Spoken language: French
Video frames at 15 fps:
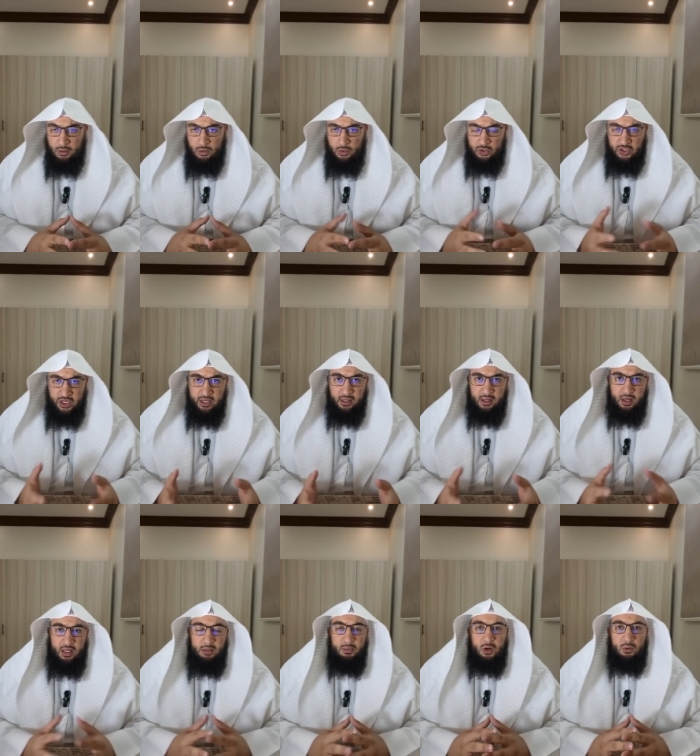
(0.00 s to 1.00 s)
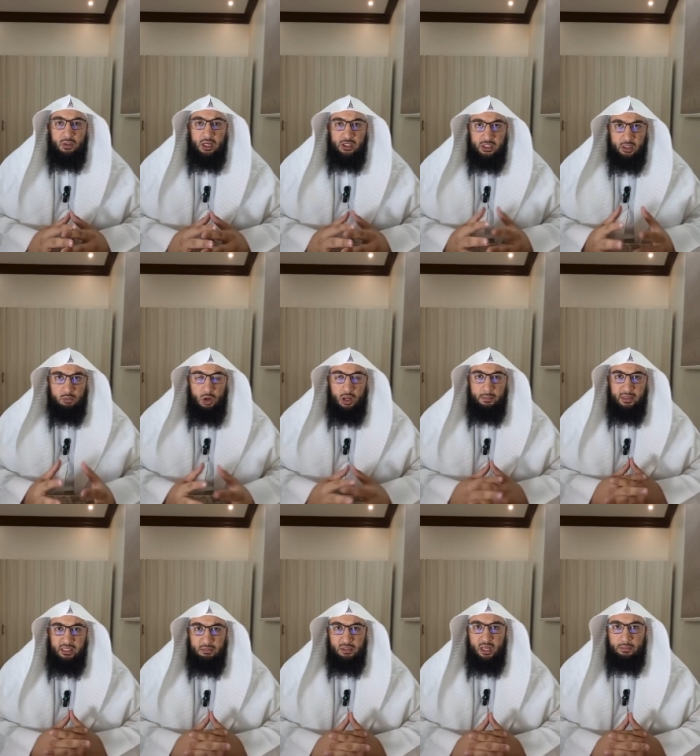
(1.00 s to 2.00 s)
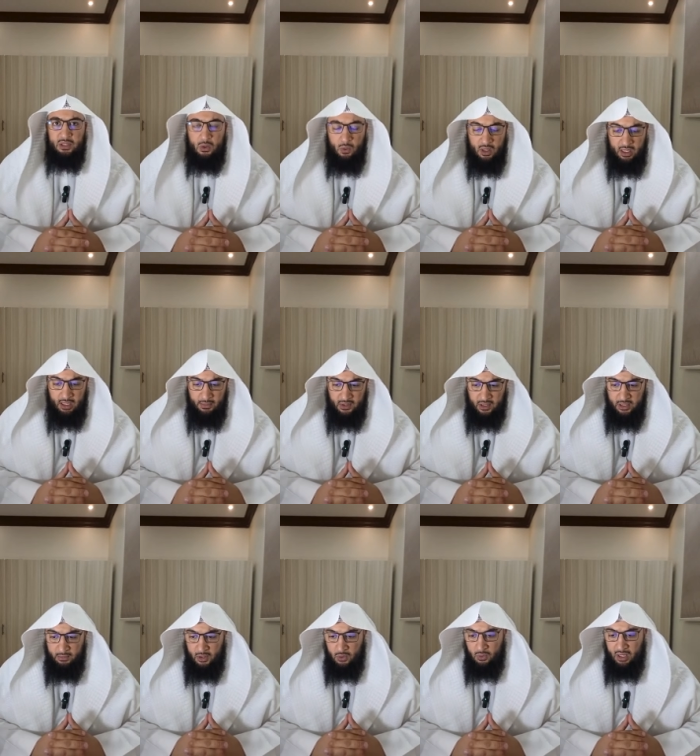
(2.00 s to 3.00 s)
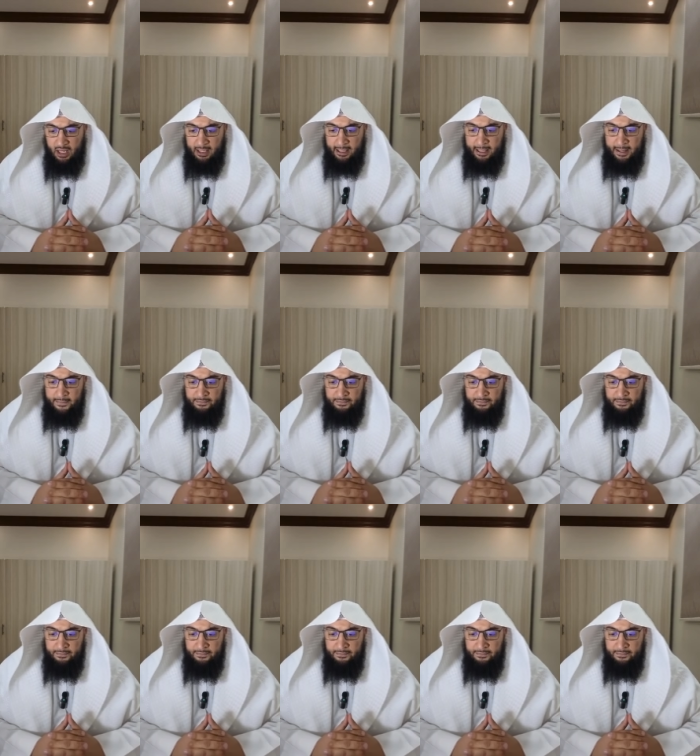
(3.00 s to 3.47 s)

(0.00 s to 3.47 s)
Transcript: le cheikh, rahimahullah, cheikh Mohammed ibn Abdel Wahhab, rahimahullah,